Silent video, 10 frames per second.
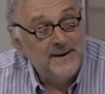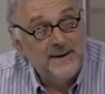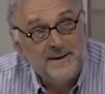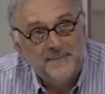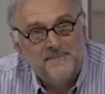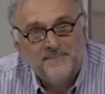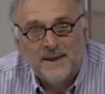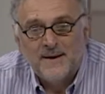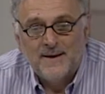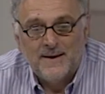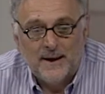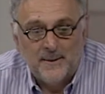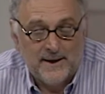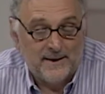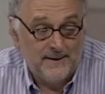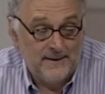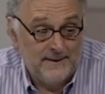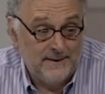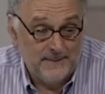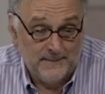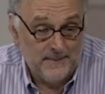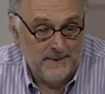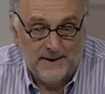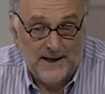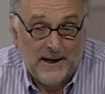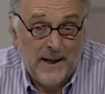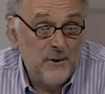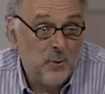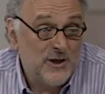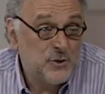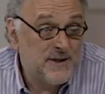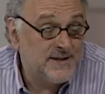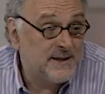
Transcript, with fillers: Eh, a ver, eh, las vinculaciones